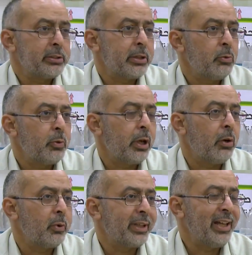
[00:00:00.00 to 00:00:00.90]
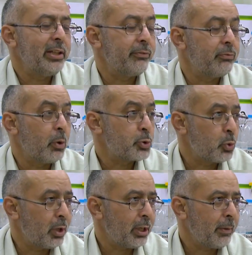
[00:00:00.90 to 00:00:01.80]
تسوي او تالف
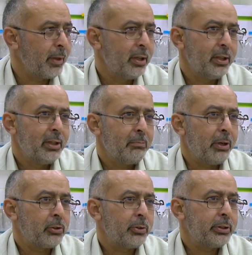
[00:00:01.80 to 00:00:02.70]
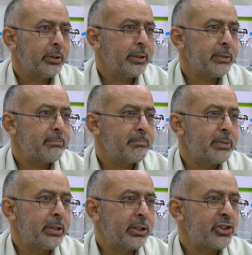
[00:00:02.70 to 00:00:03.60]
موسوعه معناته انت
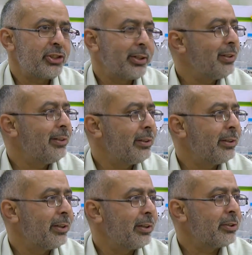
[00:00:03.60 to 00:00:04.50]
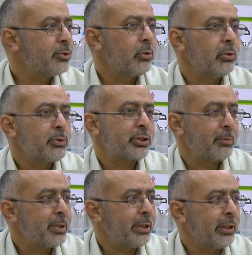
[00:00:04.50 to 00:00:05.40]
بدك تشتغل آه، شغل مش
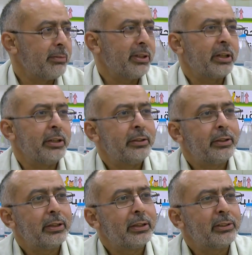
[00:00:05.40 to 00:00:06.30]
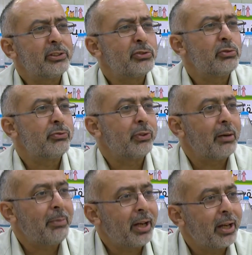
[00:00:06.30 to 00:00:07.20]
طبيعي يعني بدك انت تشوف
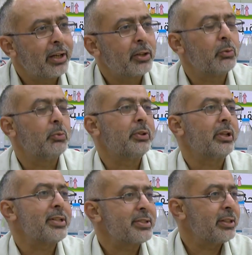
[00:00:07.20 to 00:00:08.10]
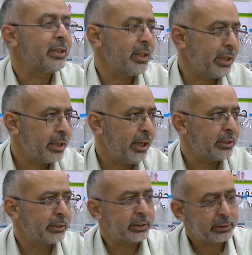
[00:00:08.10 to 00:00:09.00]
ابحاث ودراسات الى اخره
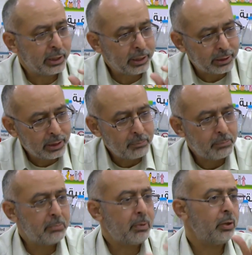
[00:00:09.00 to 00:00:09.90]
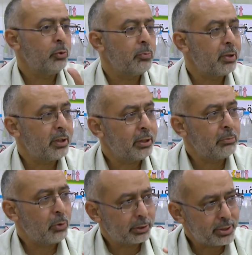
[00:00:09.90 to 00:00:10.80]
حتى تطلع بالمعلومه
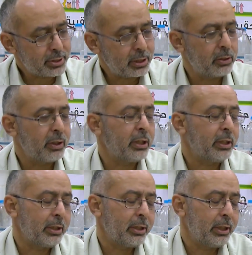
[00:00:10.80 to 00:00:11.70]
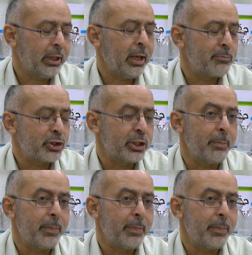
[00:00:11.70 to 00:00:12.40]
المختصره آه، اهم شيء